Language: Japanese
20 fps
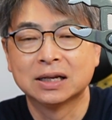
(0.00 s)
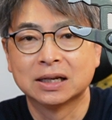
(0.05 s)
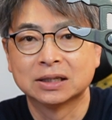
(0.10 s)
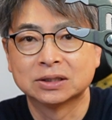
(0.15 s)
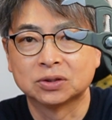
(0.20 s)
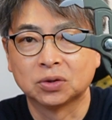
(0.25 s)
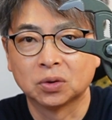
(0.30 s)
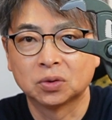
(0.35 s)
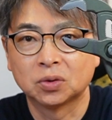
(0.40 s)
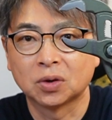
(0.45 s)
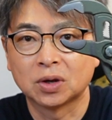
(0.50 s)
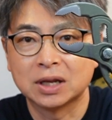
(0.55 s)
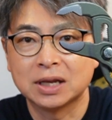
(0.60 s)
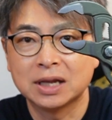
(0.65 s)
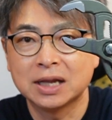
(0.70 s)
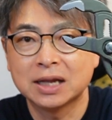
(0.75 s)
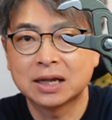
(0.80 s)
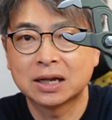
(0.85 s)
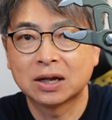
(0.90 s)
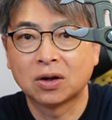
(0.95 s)
その時
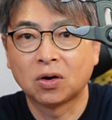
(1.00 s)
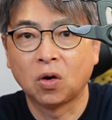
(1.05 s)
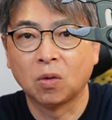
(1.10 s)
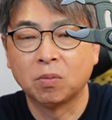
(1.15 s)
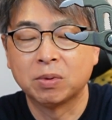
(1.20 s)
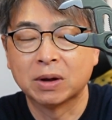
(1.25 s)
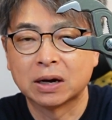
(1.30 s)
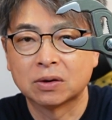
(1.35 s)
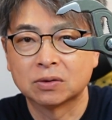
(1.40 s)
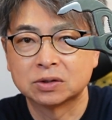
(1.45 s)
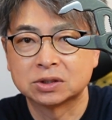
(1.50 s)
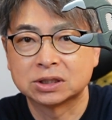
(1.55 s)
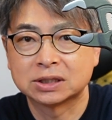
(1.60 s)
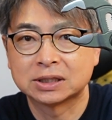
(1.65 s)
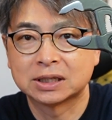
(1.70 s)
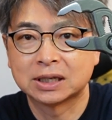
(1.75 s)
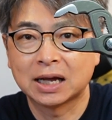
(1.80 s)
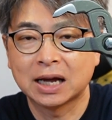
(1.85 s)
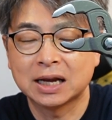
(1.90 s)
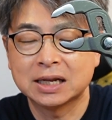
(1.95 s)
にコブラの
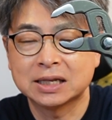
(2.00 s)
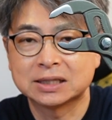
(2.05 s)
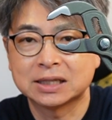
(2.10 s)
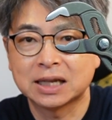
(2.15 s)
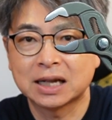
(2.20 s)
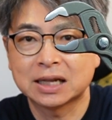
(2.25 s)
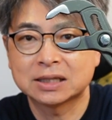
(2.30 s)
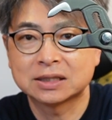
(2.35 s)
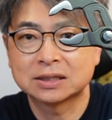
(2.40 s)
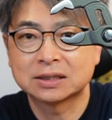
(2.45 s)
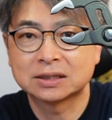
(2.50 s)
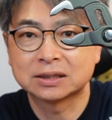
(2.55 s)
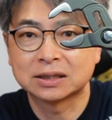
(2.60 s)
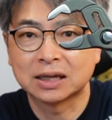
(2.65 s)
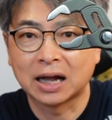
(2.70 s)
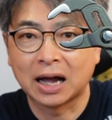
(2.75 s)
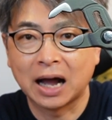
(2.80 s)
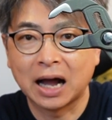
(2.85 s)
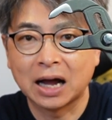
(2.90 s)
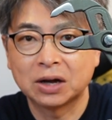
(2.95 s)
しっかりした
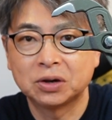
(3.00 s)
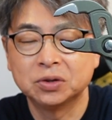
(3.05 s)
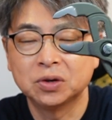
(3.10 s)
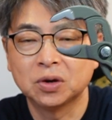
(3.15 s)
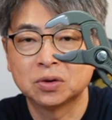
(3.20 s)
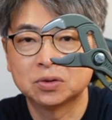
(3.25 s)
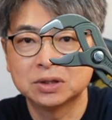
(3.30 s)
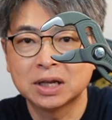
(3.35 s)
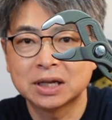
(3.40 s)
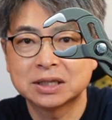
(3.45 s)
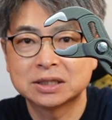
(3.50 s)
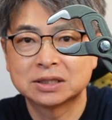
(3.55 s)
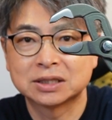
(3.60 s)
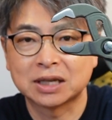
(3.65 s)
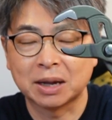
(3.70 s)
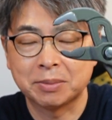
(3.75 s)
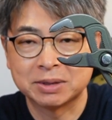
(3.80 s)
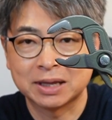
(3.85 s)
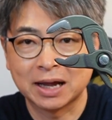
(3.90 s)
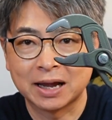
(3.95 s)
迫力で
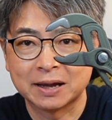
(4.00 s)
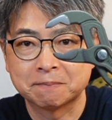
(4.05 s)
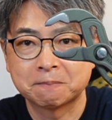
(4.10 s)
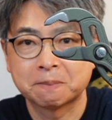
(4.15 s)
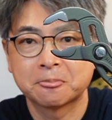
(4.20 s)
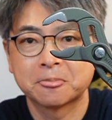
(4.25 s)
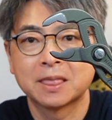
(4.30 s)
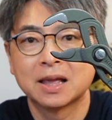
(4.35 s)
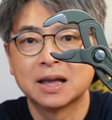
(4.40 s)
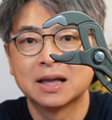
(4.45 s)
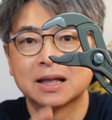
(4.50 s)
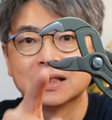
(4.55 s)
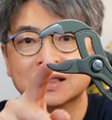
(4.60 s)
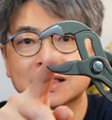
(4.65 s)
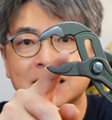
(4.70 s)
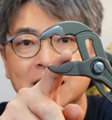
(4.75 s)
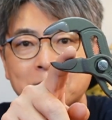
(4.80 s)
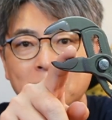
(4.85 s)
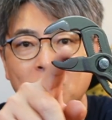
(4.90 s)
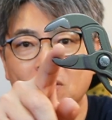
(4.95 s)
掴みたい、
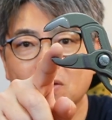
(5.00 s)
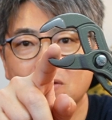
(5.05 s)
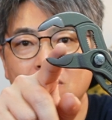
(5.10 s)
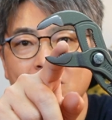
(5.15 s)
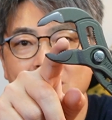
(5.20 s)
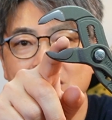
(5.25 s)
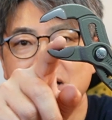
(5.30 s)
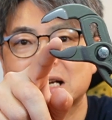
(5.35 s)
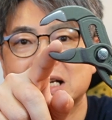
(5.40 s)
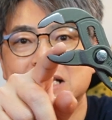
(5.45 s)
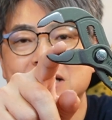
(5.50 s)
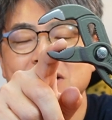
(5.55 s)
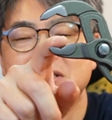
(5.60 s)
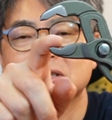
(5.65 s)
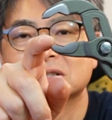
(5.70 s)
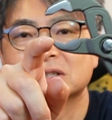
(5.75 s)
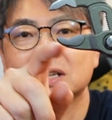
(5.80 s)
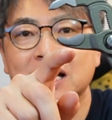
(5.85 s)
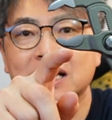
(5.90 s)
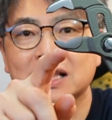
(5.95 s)
でも傷
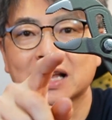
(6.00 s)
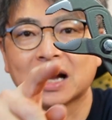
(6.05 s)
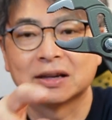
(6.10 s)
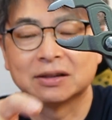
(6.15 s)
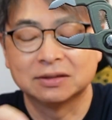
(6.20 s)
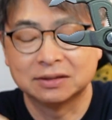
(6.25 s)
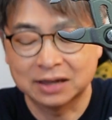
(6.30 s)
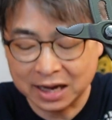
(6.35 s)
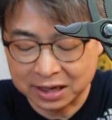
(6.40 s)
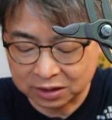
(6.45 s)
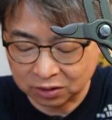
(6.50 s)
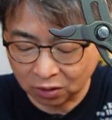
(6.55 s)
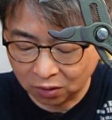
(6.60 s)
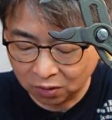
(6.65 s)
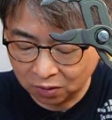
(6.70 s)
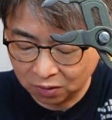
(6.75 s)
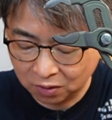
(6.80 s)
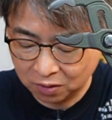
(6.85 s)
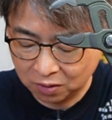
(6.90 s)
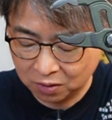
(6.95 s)
つけたくないと
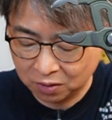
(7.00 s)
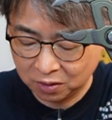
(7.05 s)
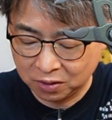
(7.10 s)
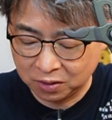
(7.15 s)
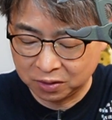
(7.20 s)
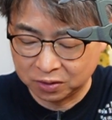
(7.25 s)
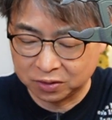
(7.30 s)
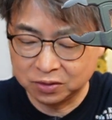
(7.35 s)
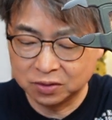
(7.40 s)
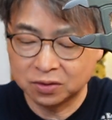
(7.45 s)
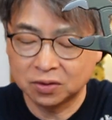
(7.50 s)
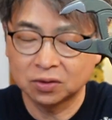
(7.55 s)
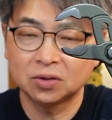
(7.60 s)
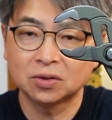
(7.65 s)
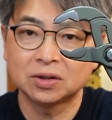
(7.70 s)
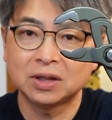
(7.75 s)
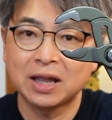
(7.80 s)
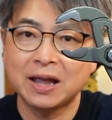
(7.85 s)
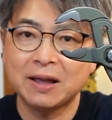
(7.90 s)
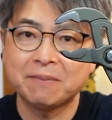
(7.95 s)
いうこ
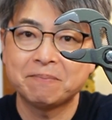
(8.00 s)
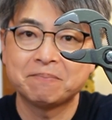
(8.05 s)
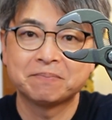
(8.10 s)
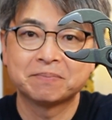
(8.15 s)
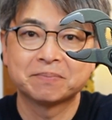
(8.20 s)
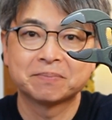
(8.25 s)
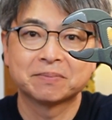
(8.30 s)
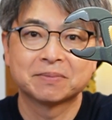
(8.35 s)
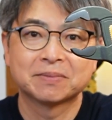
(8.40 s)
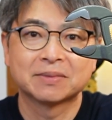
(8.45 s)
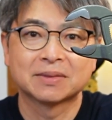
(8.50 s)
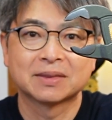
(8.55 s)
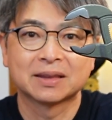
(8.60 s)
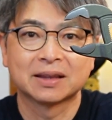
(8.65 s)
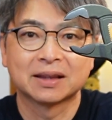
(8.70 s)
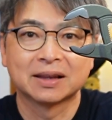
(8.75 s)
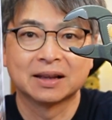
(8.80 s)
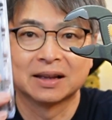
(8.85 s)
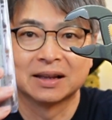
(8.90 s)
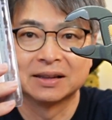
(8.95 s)
とで、
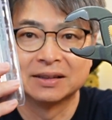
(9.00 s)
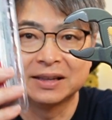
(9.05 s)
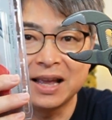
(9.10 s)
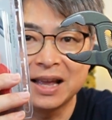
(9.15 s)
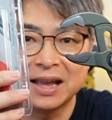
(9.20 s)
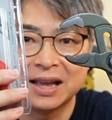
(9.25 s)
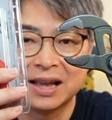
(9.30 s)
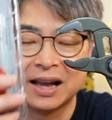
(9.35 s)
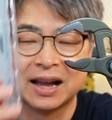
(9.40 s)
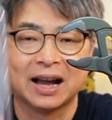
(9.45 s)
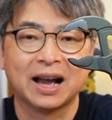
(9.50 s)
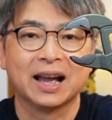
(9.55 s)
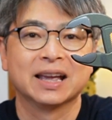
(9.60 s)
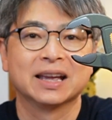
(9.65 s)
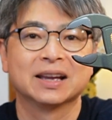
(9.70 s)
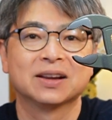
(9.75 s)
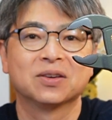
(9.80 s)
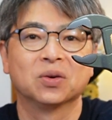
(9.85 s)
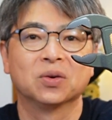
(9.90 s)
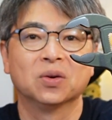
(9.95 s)
ね、はい、
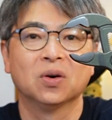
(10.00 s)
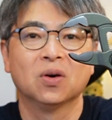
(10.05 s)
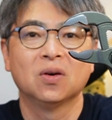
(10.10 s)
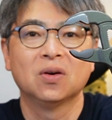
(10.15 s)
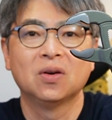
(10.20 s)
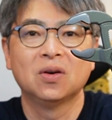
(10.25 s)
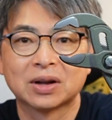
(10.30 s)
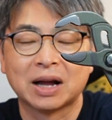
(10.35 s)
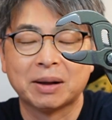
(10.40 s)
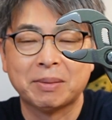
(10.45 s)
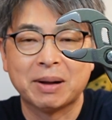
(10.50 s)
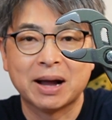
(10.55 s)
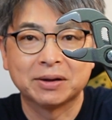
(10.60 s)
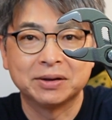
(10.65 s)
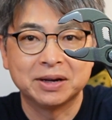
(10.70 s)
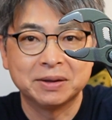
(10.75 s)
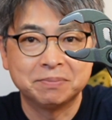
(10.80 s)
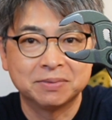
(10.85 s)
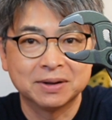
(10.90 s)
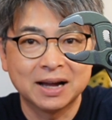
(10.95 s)
この
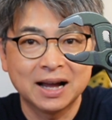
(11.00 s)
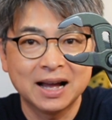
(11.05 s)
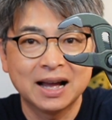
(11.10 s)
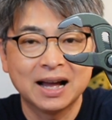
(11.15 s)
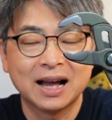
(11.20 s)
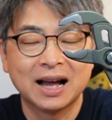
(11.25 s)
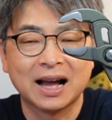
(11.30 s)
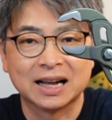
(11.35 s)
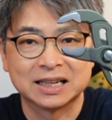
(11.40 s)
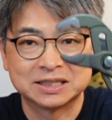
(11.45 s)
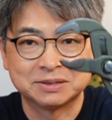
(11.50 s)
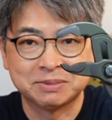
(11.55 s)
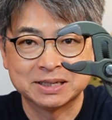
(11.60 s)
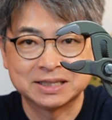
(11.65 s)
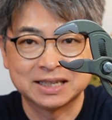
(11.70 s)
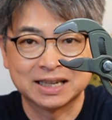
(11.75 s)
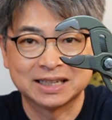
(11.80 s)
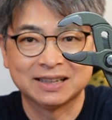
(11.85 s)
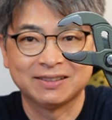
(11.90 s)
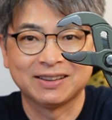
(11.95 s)
カバーグリップが発売
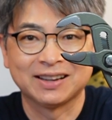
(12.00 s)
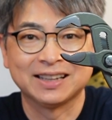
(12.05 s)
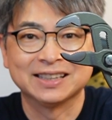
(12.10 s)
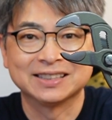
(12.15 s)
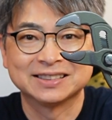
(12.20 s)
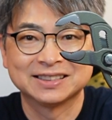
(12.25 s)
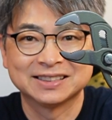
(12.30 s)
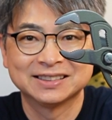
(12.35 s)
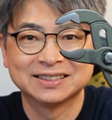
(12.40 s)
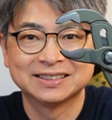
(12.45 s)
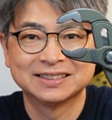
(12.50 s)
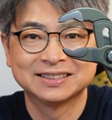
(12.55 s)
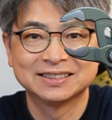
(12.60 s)
されたわけです。